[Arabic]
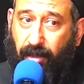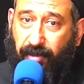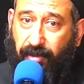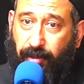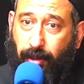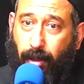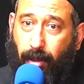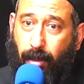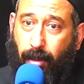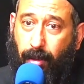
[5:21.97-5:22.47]

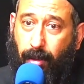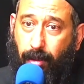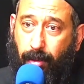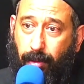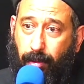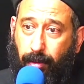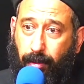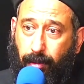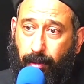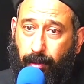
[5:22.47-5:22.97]

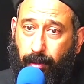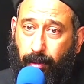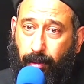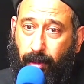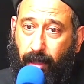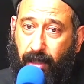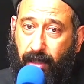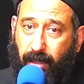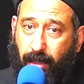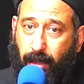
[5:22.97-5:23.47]
والاطفال
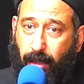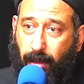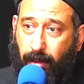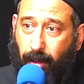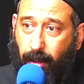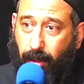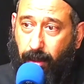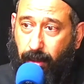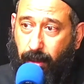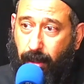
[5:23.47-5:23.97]

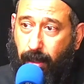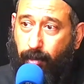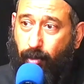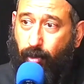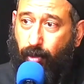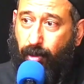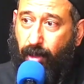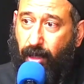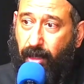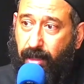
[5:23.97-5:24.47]
والذين
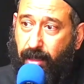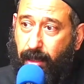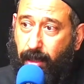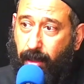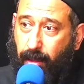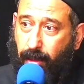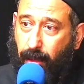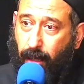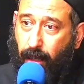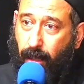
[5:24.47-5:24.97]
تقدموا
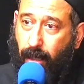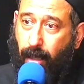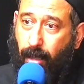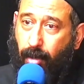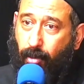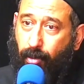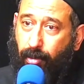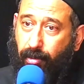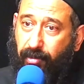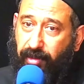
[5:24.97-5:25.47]
والذين
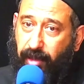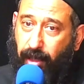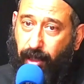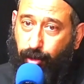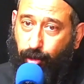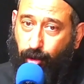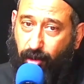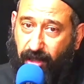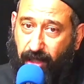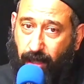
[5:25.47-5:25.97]
تأخروا
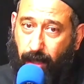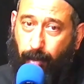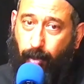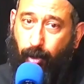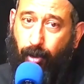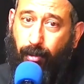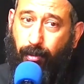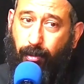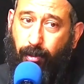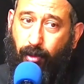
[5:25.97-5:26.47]
فرشوا
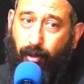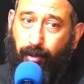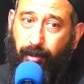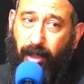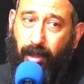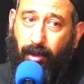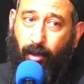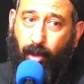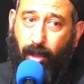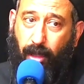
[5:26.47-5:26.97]

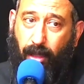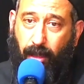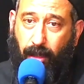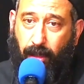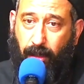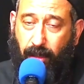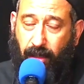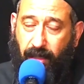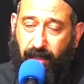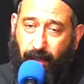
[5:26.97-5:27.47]
ثيابهم
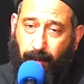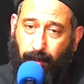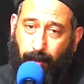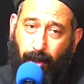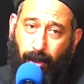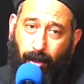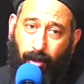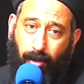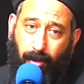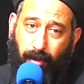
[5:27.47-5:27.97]
وابتدوا
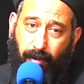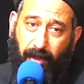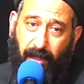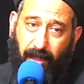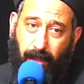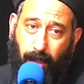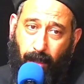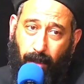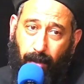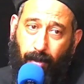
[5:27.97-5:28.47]

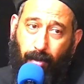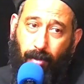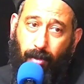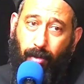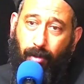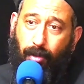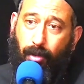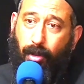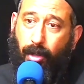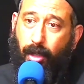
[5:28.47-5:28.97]
يسبحوا
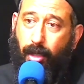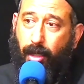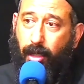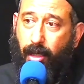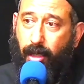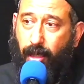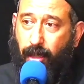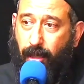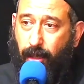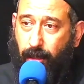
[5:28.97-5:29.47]
المسيح يقولوا له
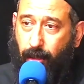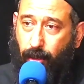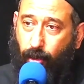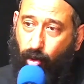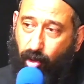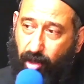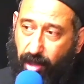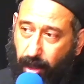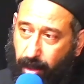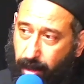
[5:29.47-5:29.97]

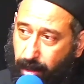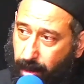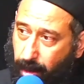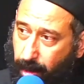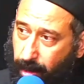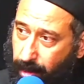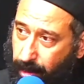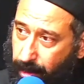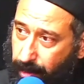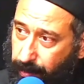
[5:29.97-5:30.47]

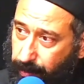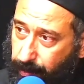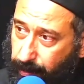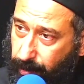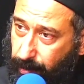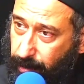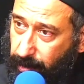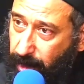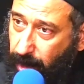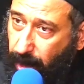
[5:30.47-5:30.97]
وصلنا
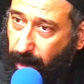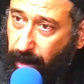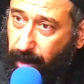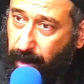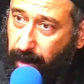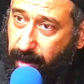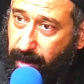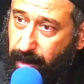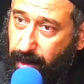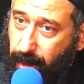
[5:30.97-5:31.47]

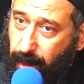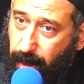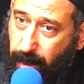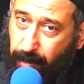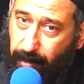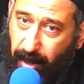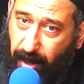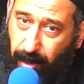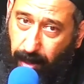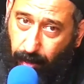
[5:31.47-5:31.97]

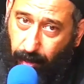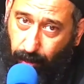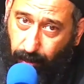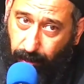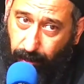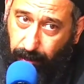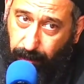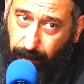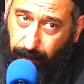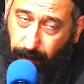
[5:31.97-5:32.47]
خلصنا يا ابن
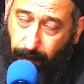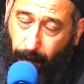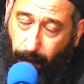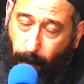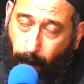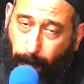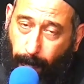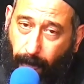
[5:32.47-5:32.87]
داود